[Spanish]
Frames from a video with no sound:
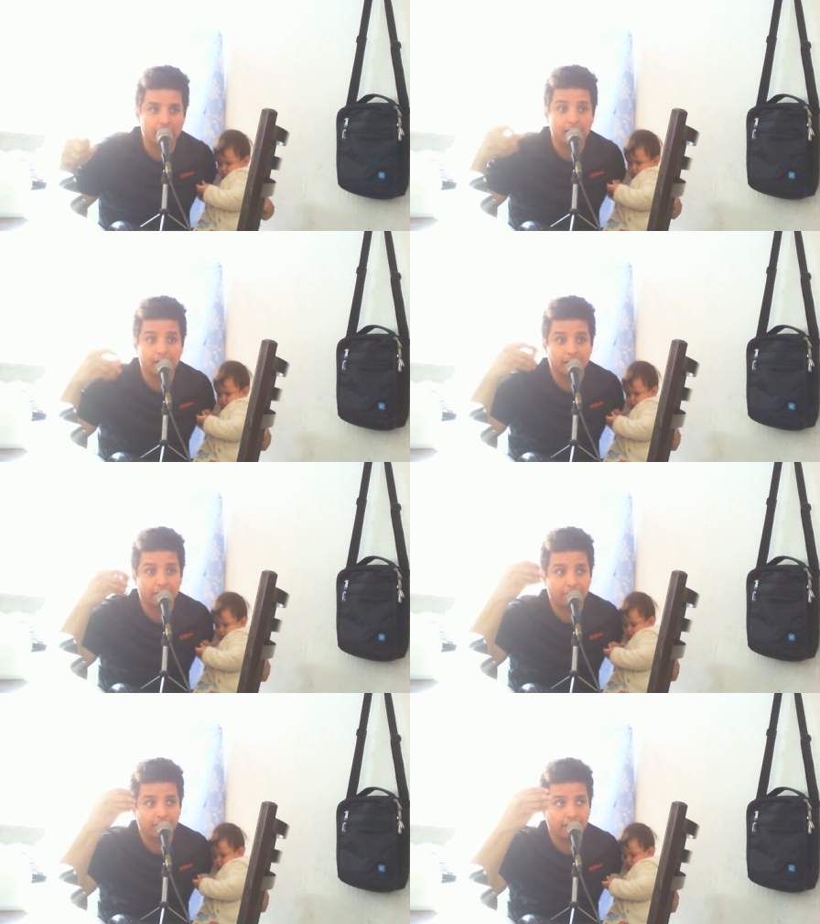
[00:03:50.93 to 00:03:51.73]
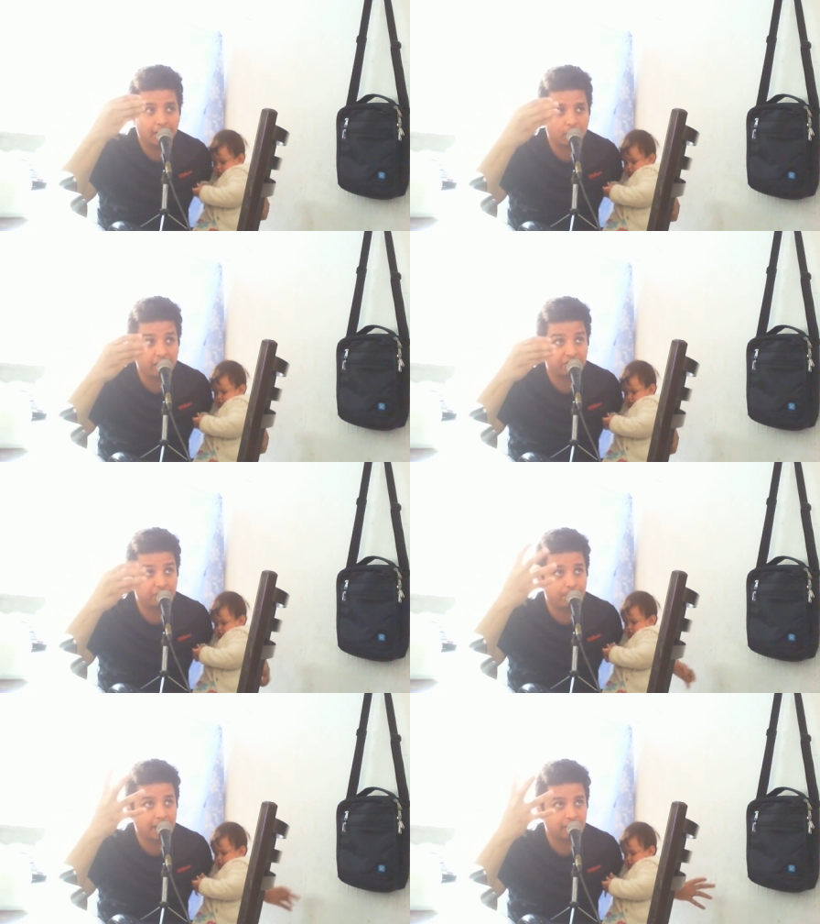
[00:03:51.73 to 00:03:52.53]
el reflejo, el
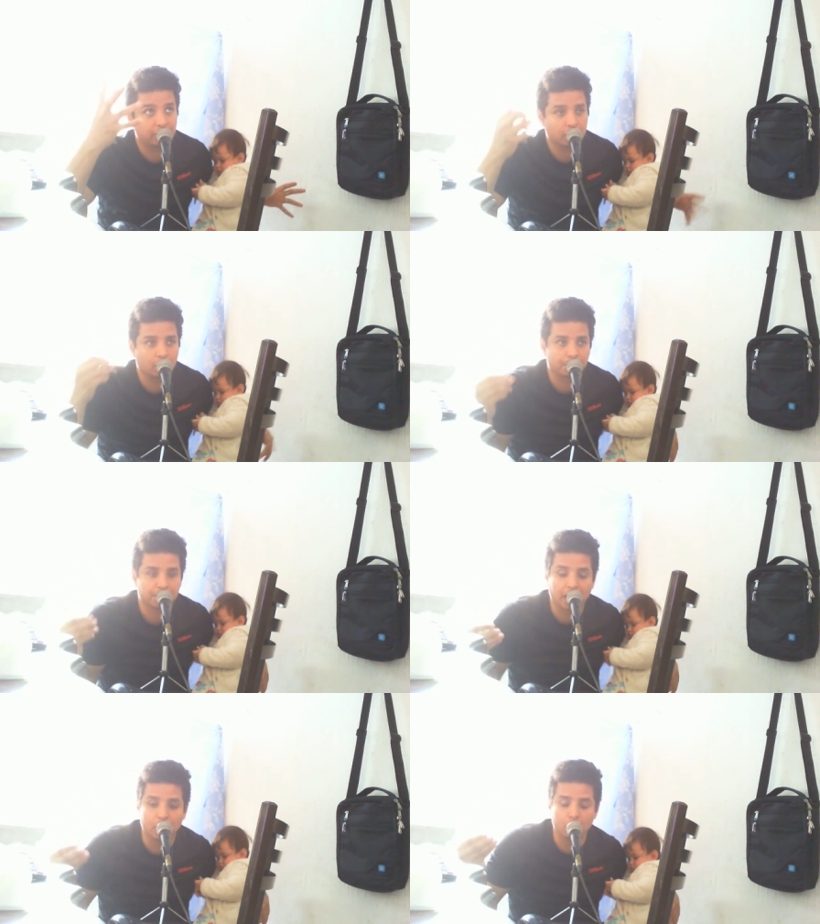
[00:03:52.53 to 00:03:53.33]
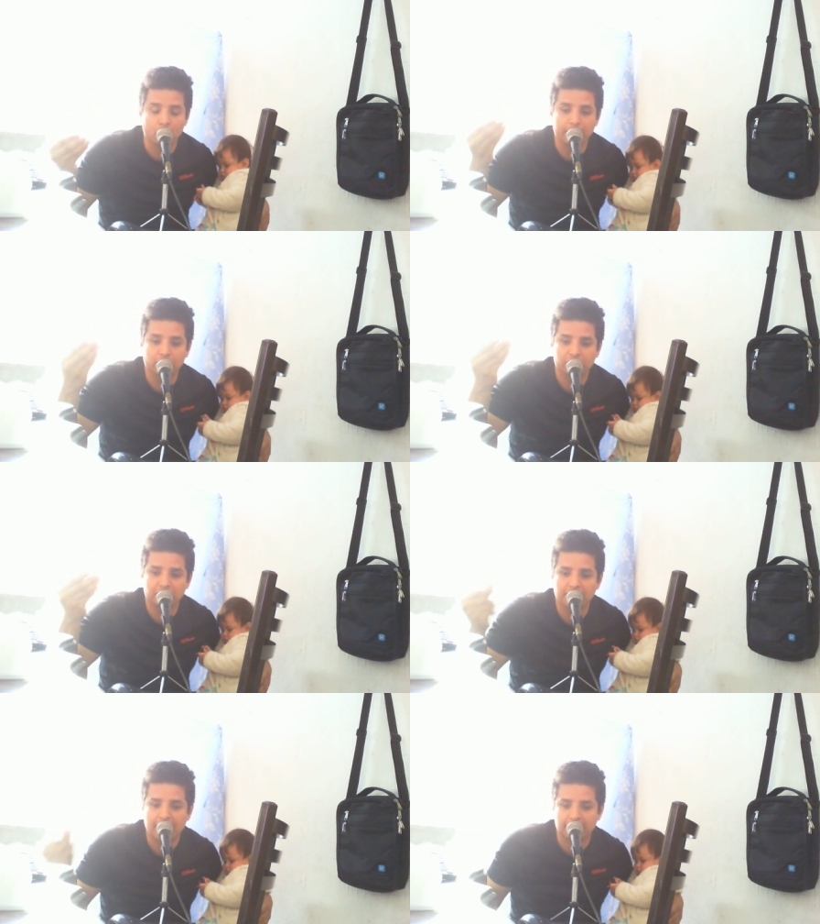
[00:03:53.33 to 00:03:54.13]
espectro,
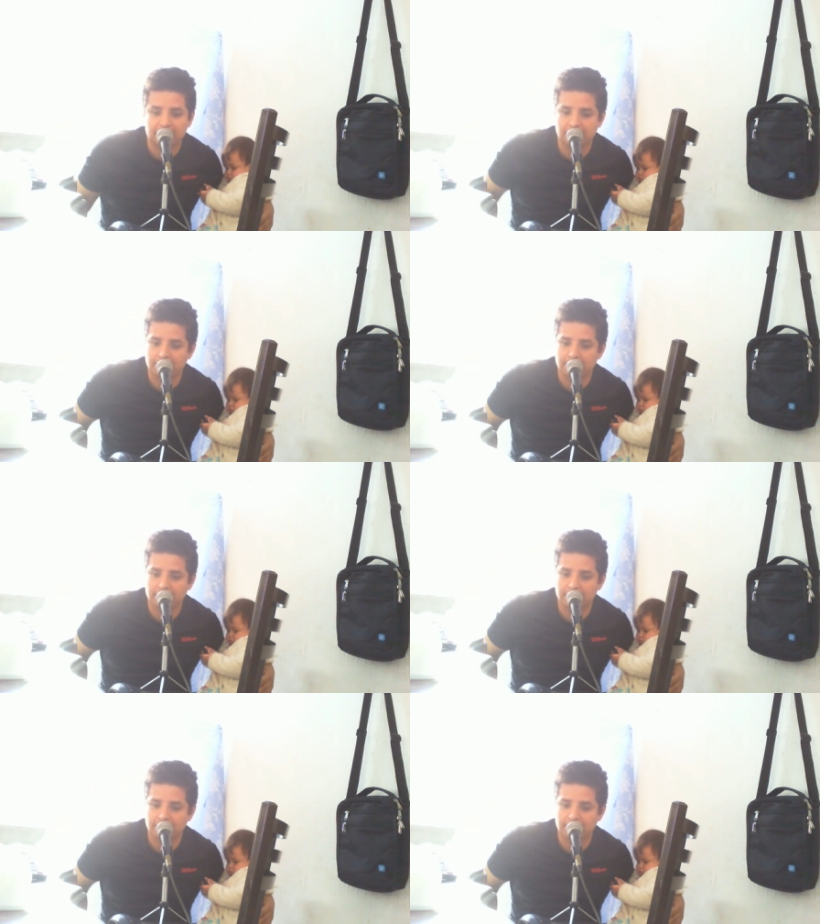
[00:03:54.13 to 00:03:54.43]
luminosidad,